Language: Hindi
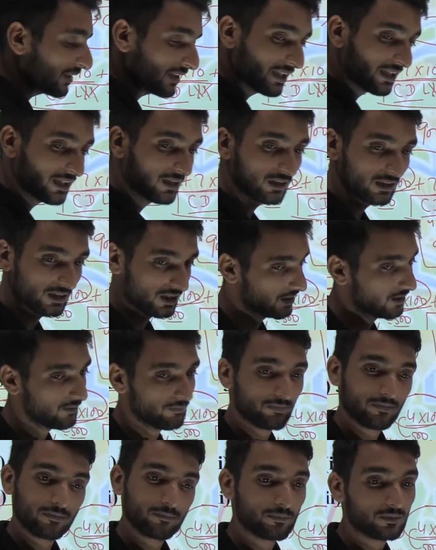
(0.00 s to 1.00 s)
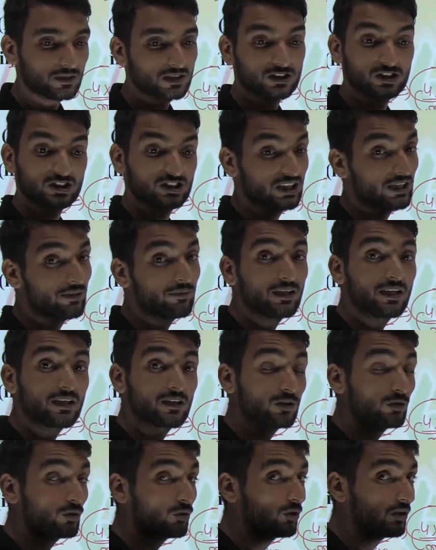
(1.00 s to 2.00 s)
हंड्रेड सेवन
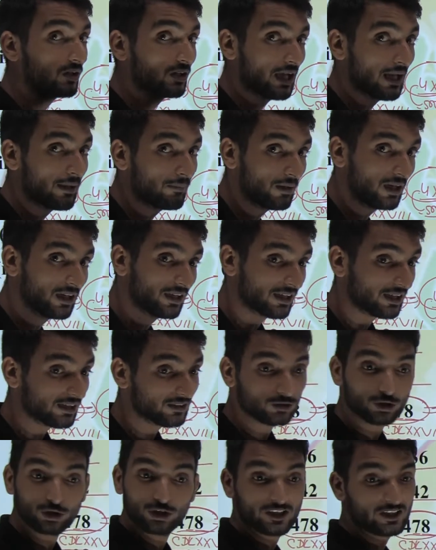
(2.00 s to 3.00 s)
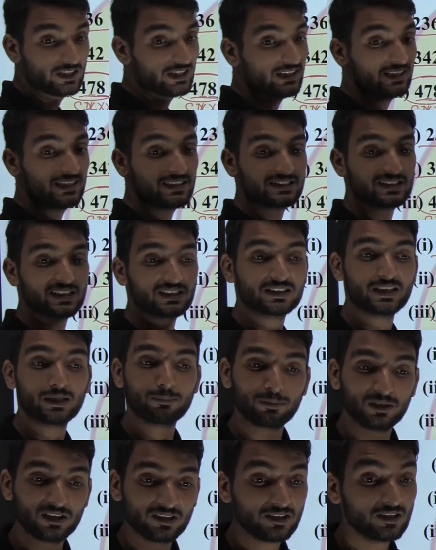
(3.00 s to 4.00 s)
टाइम हंड्रेड तो लिख ही नहीं सकते
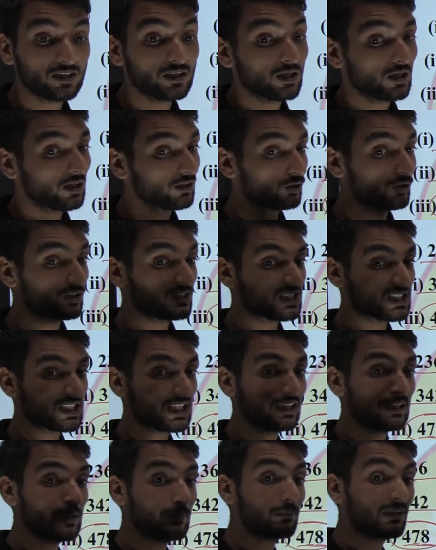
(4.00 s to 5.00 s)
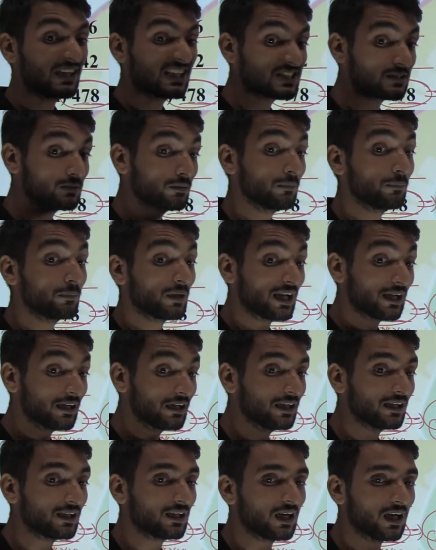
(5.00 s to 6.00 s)
अपन तो इसके लिए बीच में
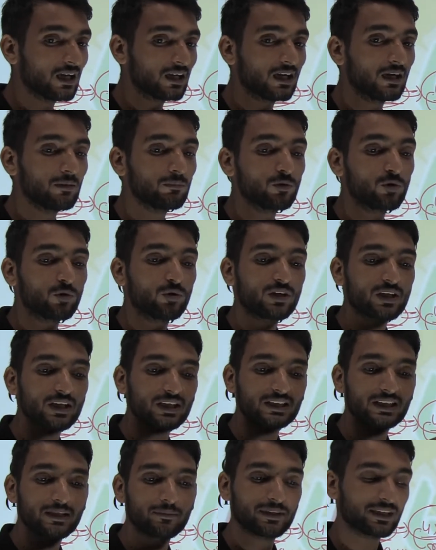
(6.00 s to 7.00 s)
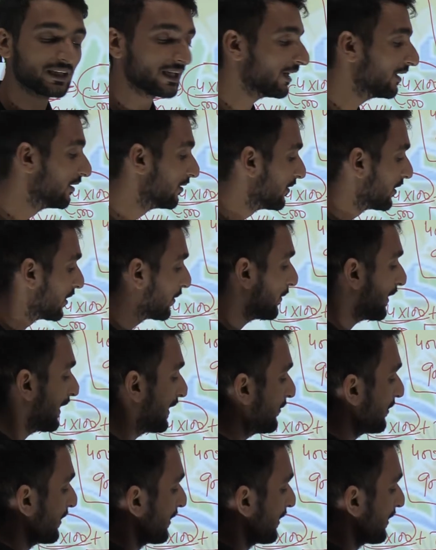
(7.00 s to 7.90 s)
ब्रेकर का काम कौन करता है बेटा फाइव